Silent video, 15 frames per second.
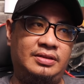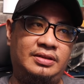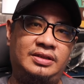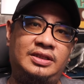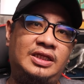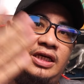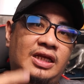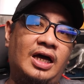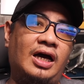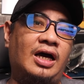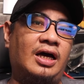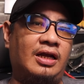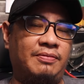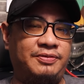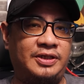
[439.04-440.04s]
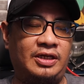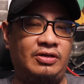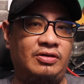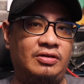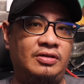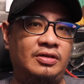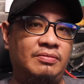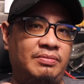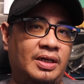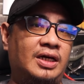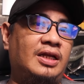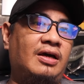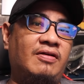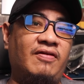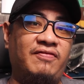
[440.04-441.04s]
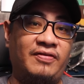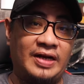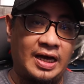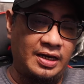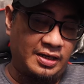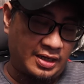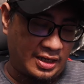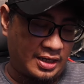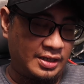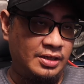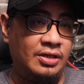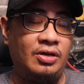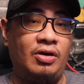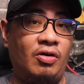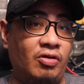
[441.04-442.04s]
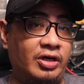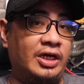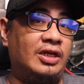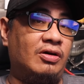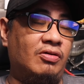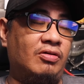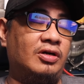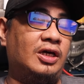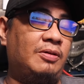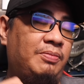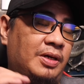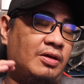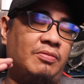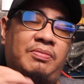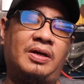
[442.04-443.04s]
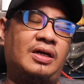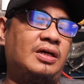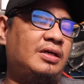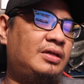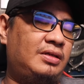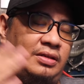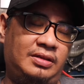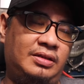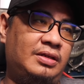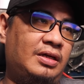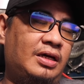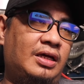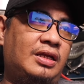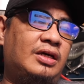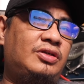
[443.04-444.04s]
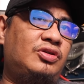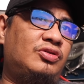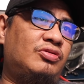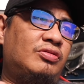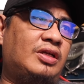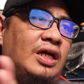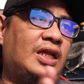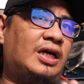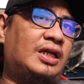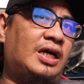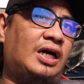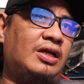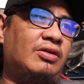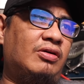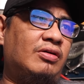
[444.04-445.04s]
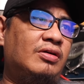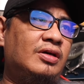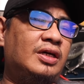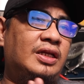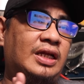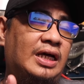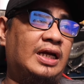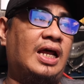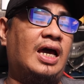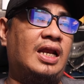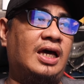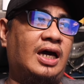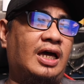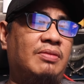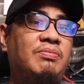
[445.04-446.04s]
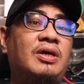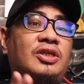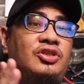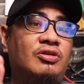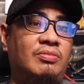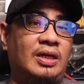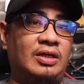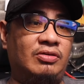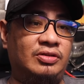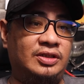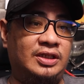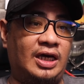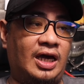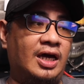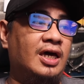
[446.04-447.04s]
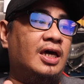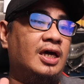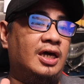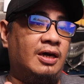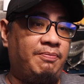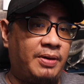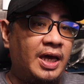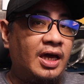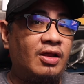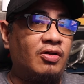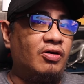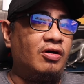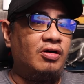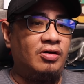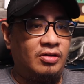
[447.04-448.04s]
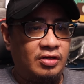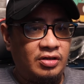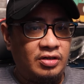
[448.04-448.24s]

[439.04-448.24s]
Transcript: hindi nakaharap sa iyo, pagka nagvo-vlog ka, okay na okay pero pag uh, ah, nagsho-shoot ka lang ng ano, naglalakad, medyo malikot siya. Pero